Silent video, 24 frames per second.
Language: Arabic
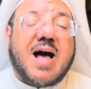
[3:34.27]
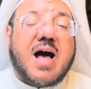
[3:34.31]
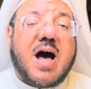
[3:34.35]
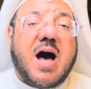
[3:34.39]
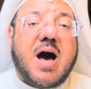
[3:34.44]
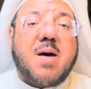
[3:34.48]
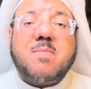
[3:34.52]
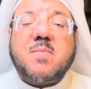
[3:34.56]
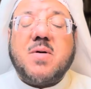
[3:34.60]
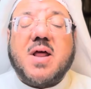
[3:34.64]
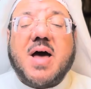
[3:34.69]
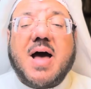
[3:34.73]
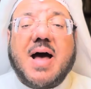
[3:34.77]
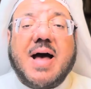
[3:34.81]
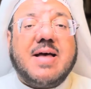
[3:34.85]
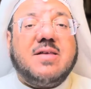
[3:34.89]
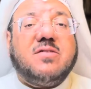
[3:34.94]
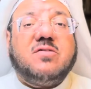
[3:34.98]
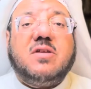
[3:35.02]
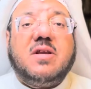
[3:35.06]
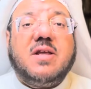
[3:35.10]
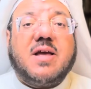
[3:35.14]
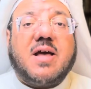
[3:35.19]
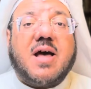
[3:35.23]
أمر
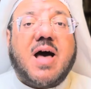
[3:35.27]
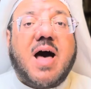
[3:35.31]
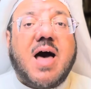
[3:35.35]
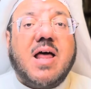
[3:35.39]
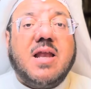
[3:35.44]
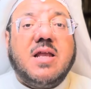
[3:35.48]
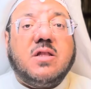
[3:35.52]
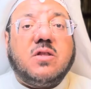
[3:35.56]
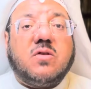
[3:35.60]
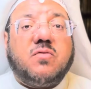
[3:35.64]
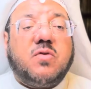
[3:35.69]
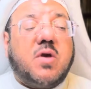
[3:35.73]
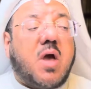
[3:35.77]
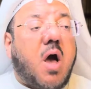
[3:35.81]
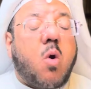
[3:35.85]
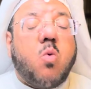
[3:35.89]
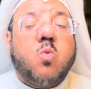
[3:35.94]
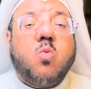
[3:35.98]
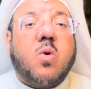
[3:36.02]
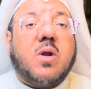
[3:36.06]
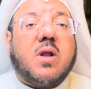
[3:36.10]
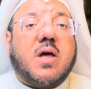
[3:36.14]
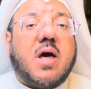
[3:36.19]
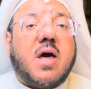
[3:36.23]
عزل خالد في
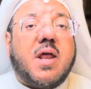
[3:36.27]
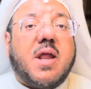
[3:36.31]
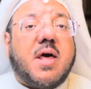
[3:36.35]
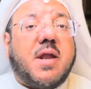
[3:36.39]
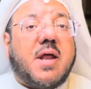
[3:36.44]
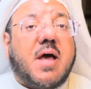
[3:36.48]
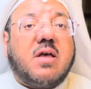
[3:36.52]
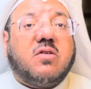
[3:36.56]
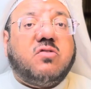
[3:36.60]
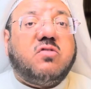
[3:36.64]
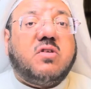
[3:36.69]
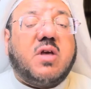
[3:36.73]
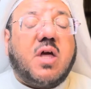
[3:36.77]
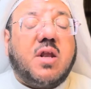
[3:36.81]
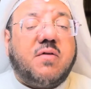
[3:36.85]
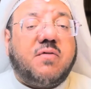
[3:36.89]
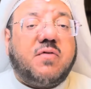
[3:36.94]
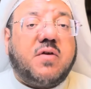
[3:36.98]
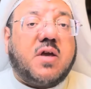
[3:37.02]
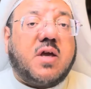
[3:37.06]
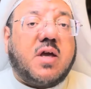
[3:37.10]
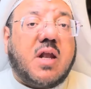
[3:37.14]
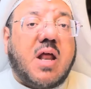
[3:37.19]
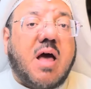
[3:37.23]
أول قرار عسكري
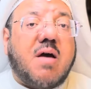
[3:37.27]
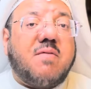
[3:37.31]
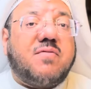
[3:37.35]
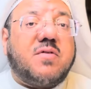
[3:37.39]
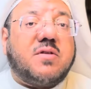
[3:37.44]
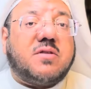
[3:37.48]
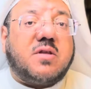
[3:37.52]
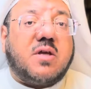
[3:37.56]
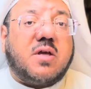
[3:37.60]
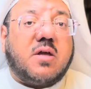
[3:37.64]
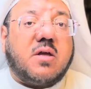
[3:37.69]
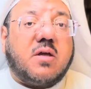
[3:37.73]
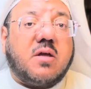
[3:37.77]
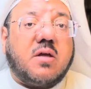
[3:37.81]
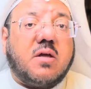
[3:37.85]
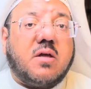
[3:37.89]
في خلافته